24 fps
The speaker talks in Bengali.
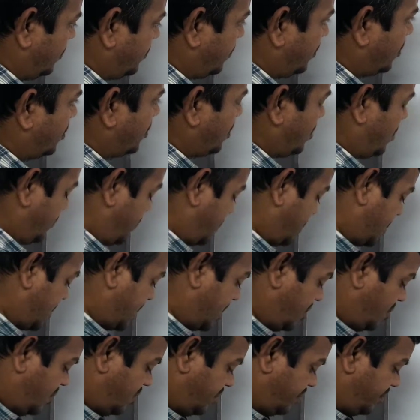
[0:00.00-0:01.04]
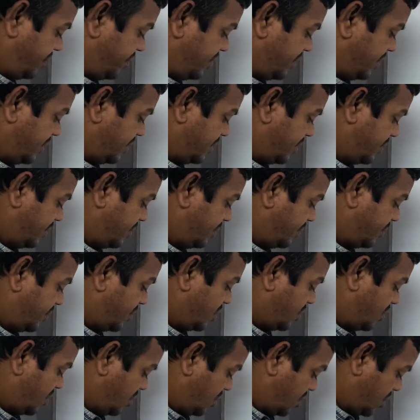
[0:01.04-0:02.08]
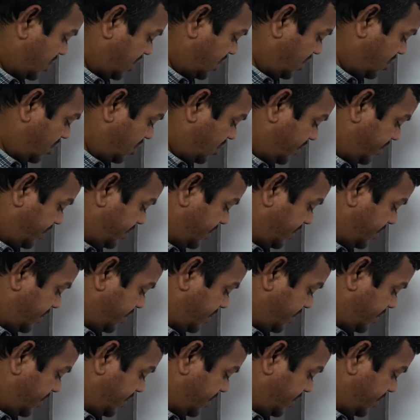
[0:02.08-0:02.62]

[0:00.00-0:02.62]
পনেরো পরে কিউব পনেরো কিউব